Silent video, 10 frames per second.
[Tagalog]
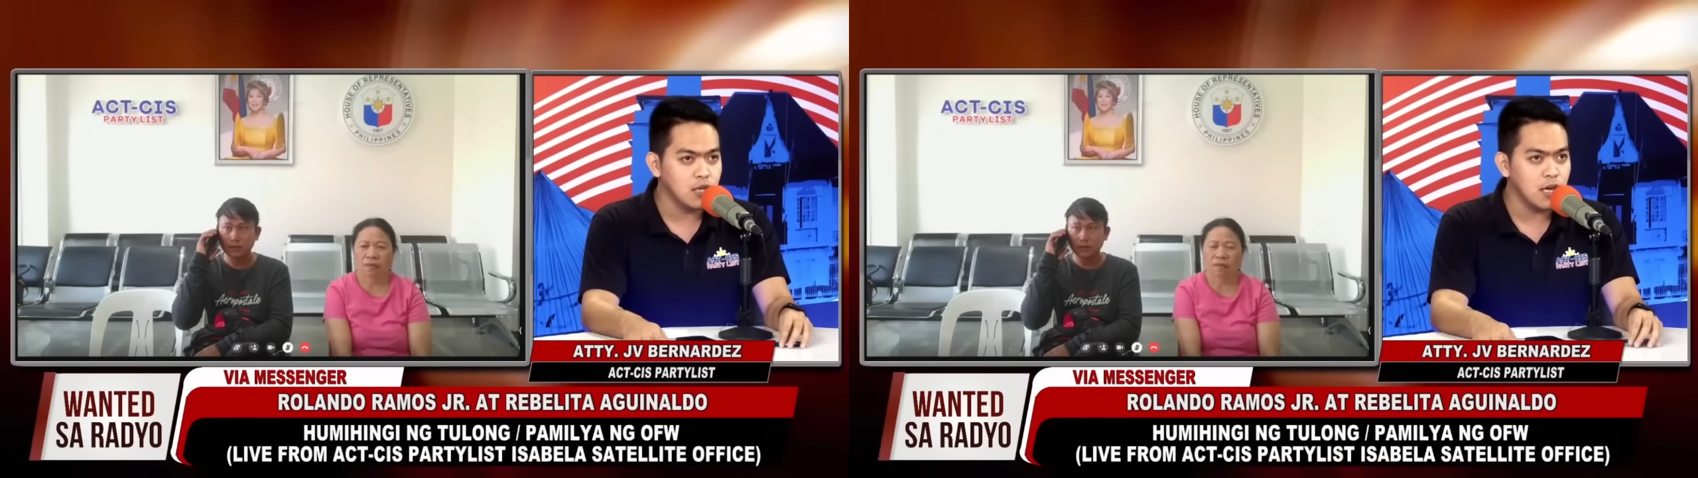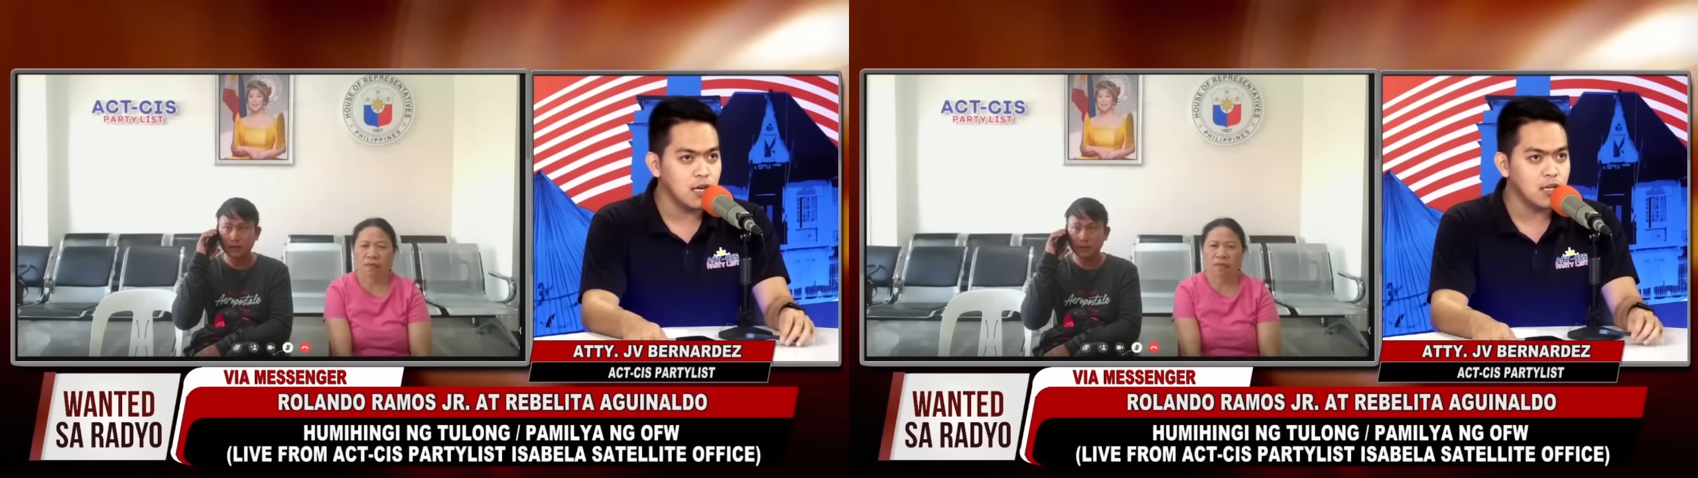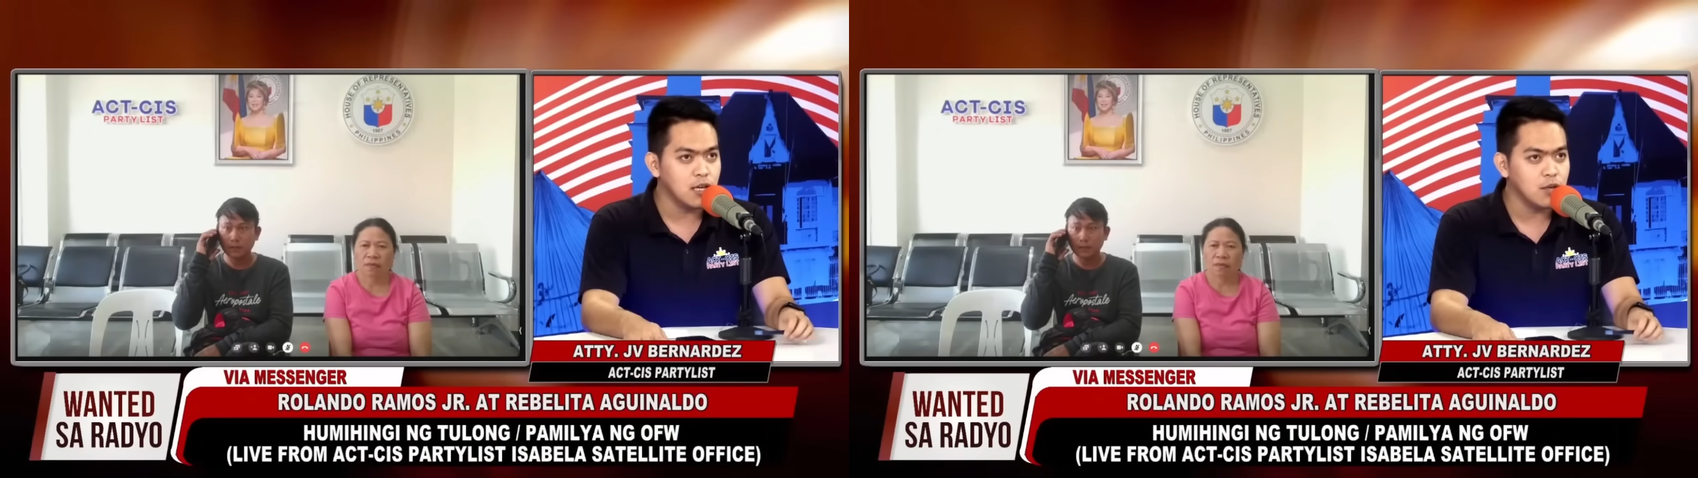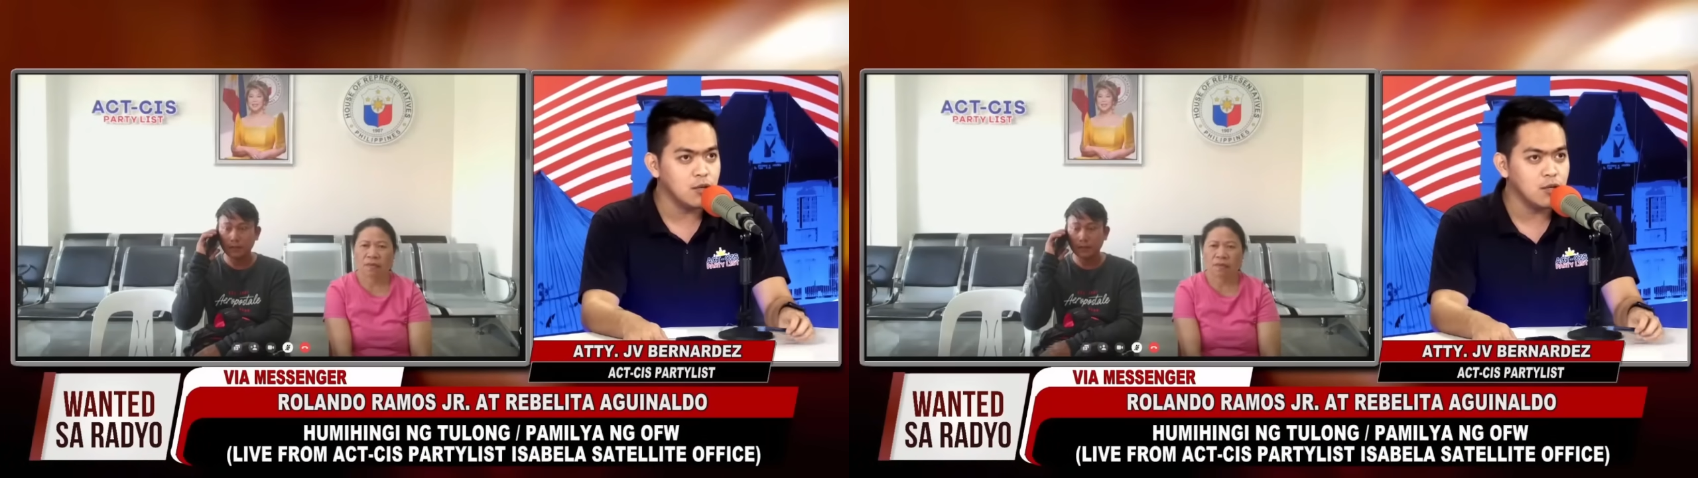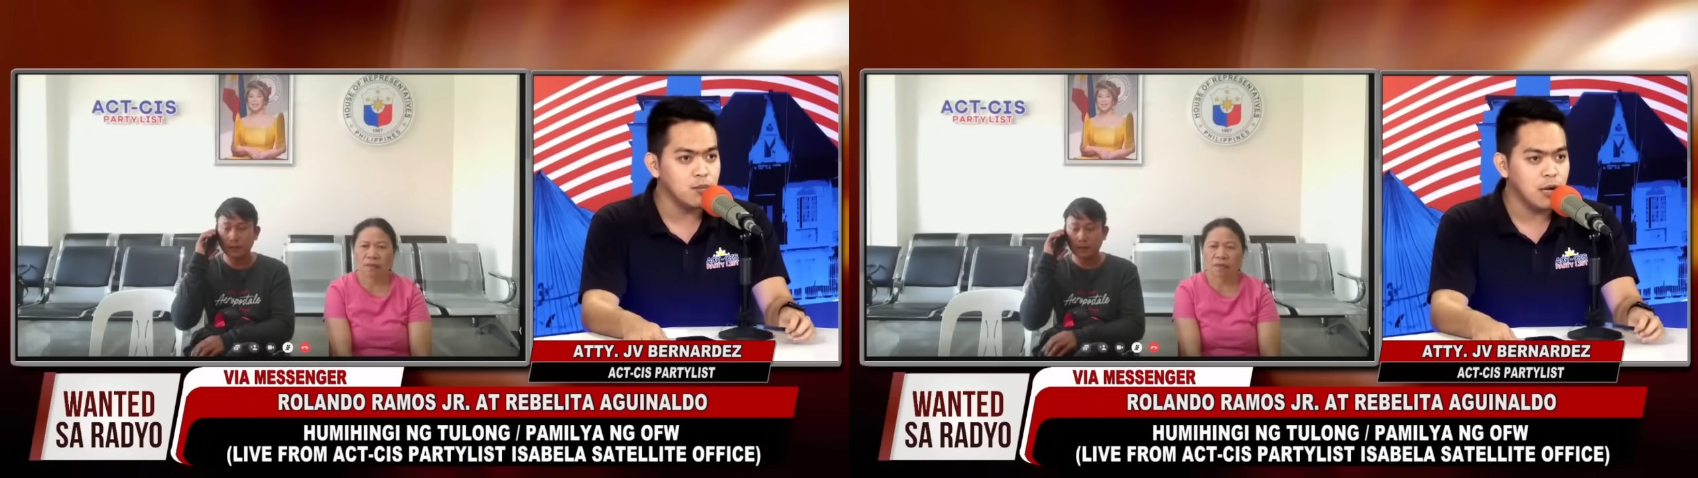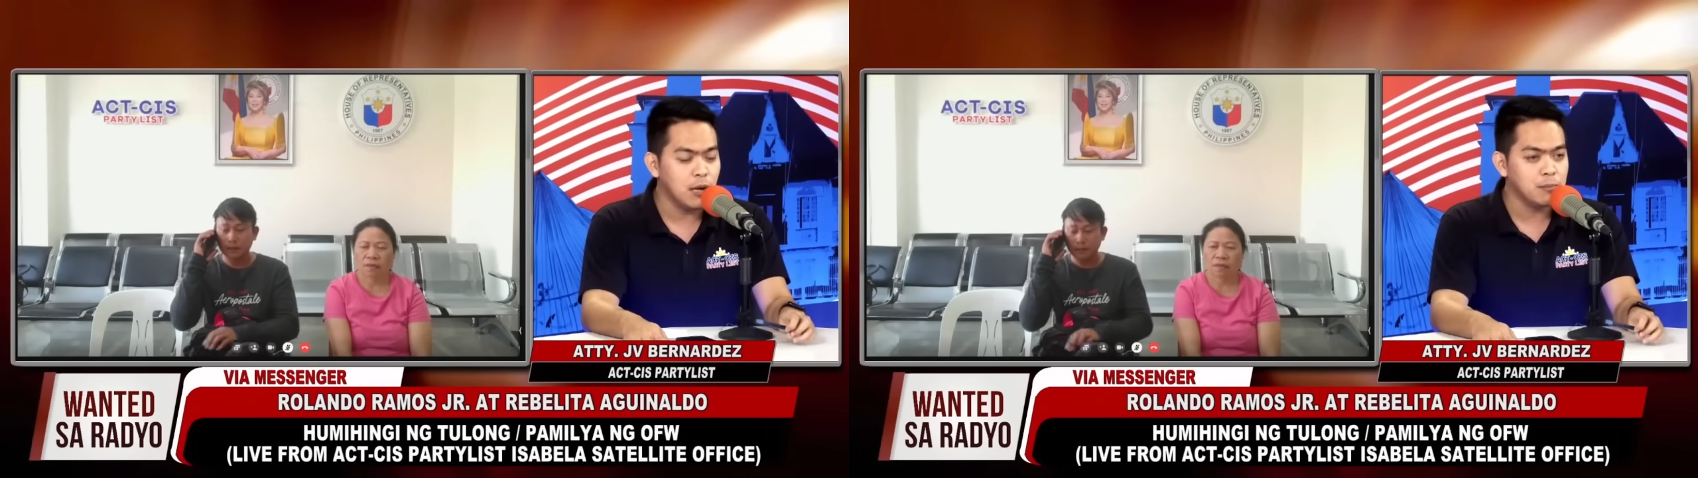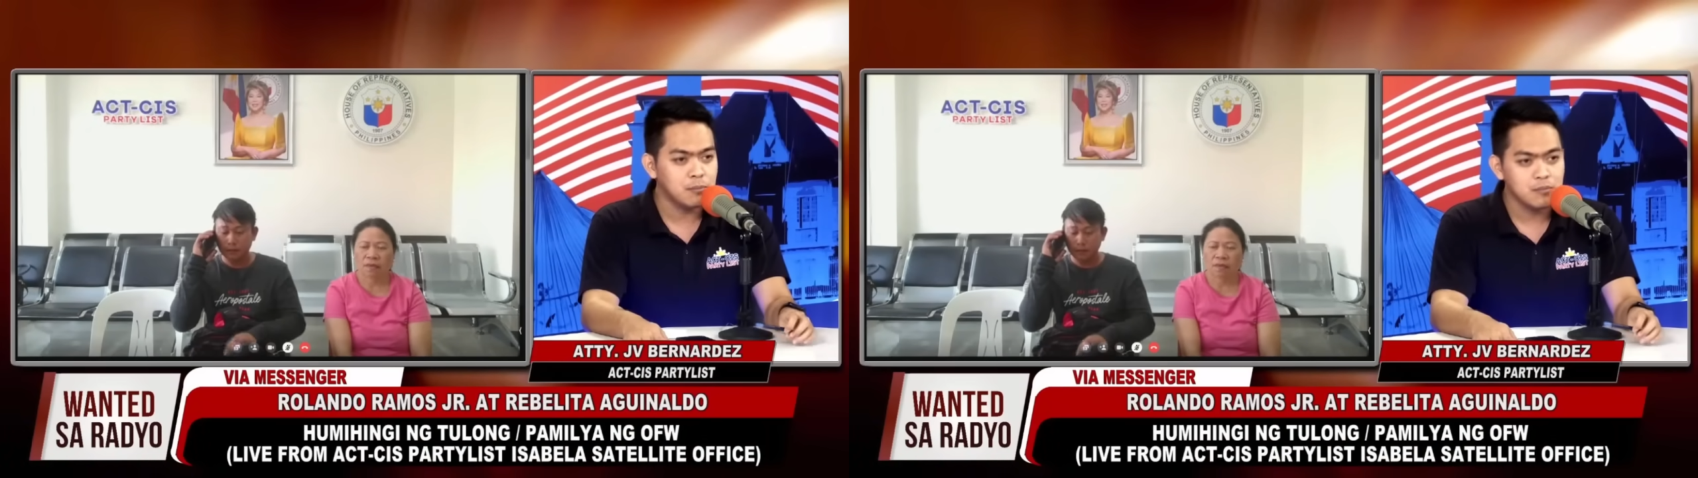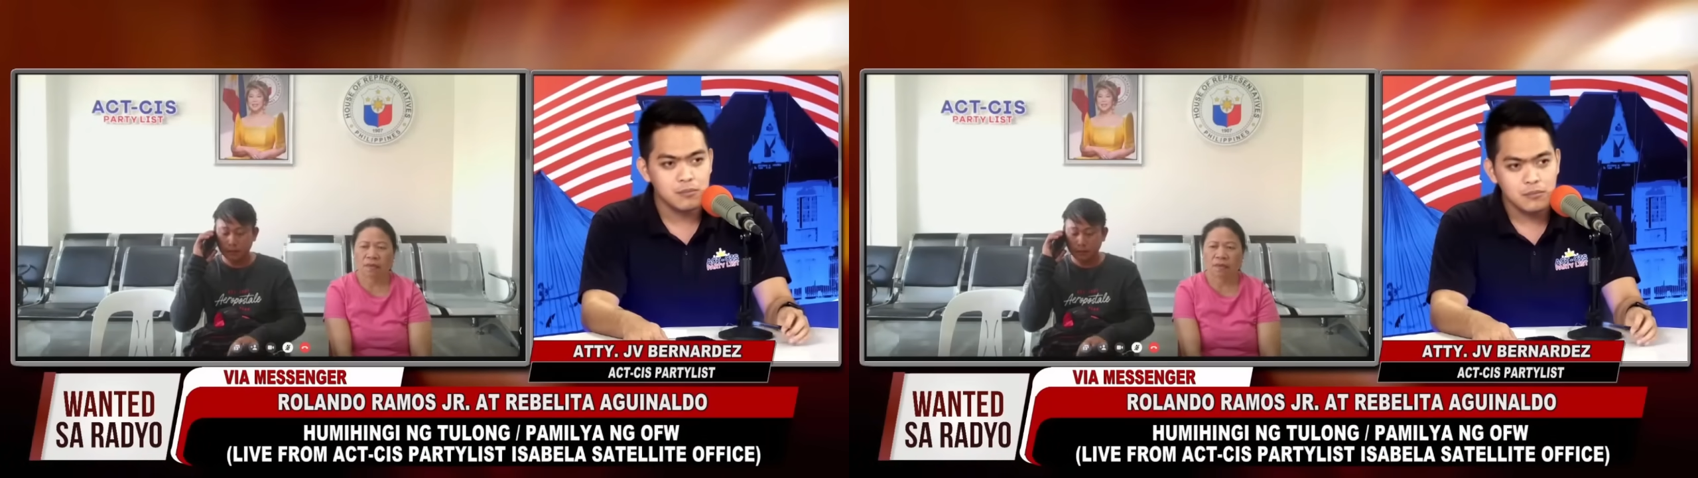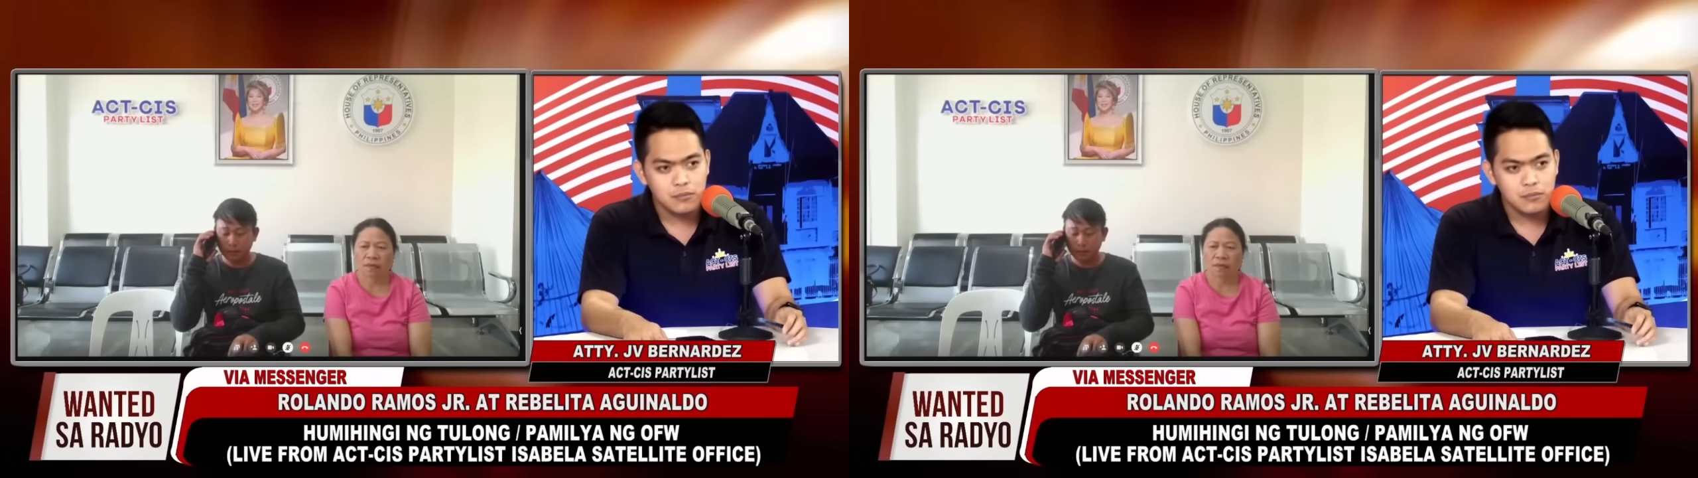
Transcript: nangyari kay ma'am?